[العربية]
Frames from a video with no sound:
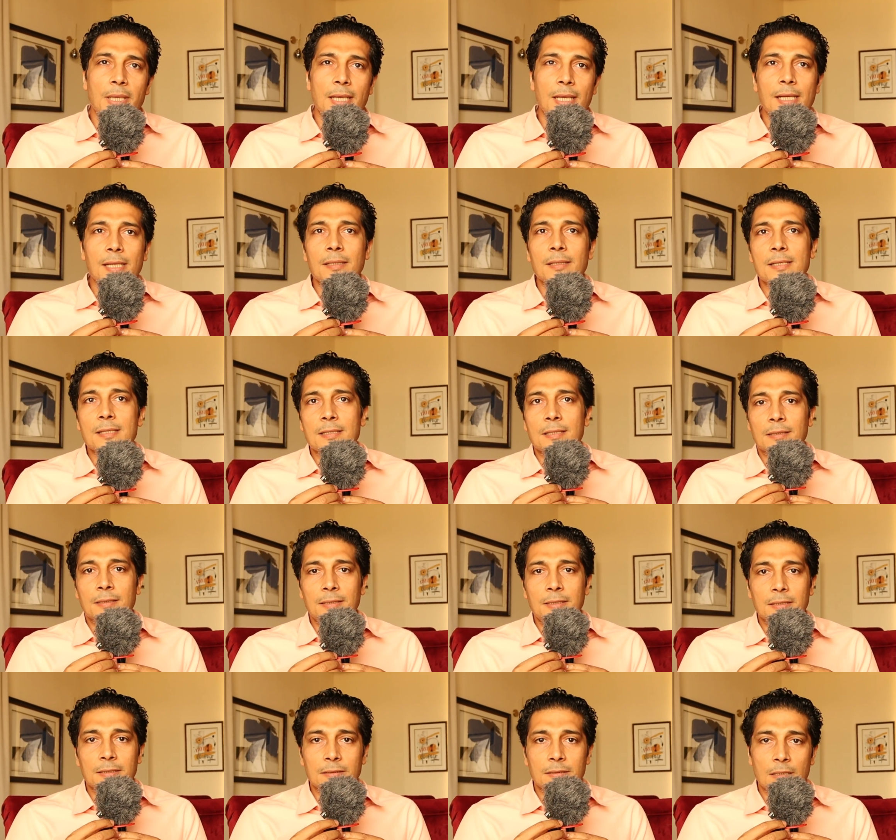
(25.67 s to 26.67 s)
لن
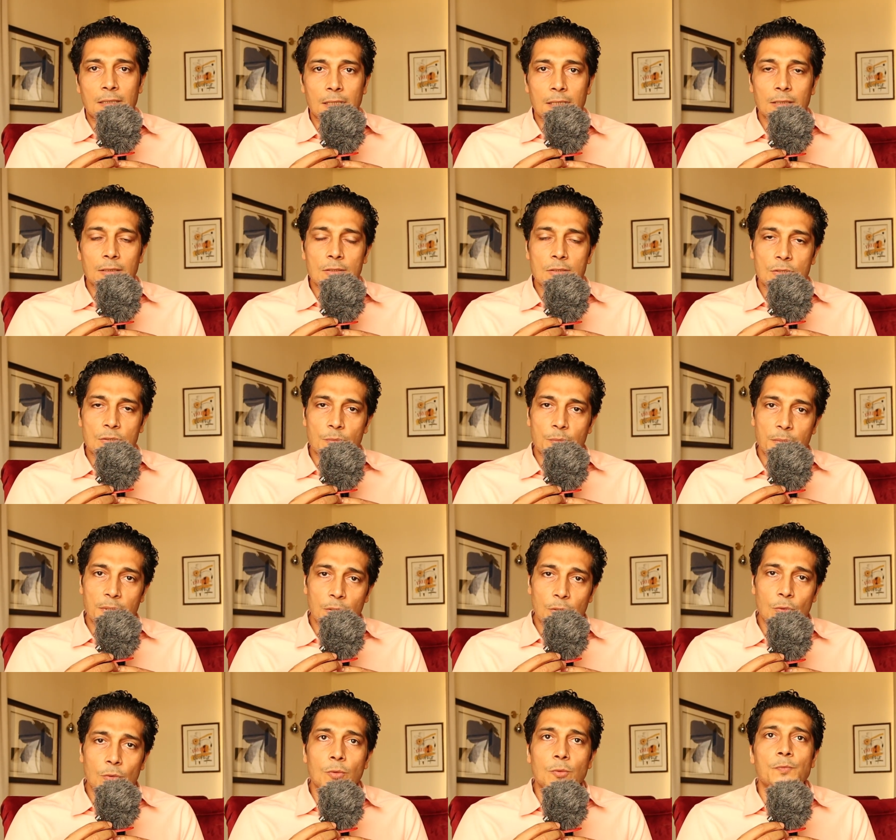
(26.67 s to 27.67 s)
نستطيع التخلص
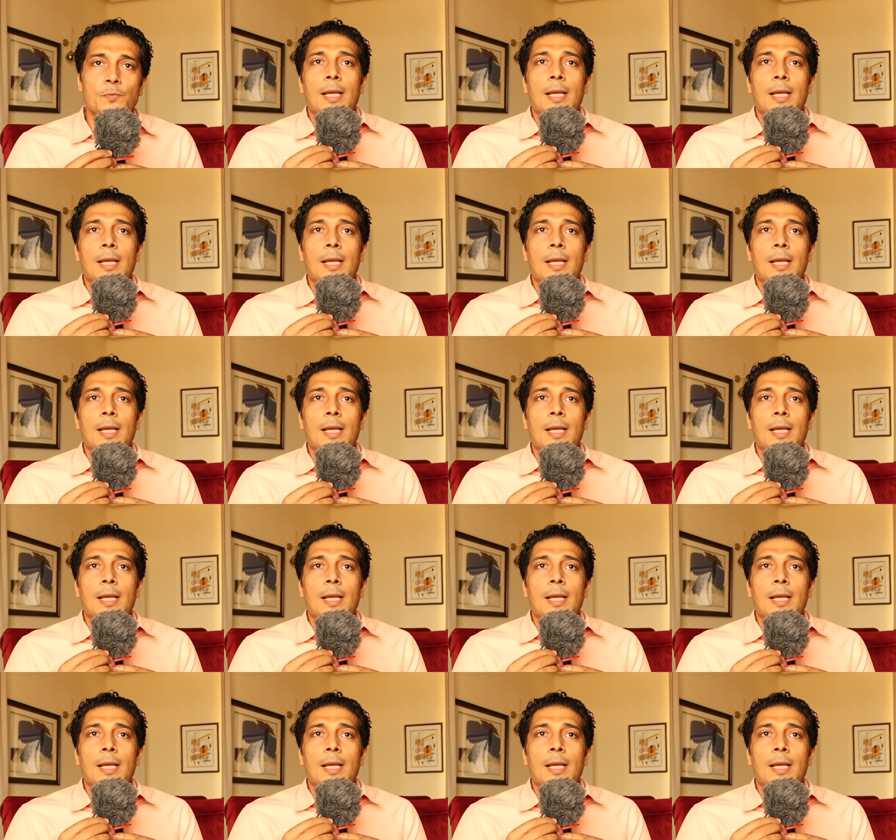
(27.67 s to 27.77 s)
منه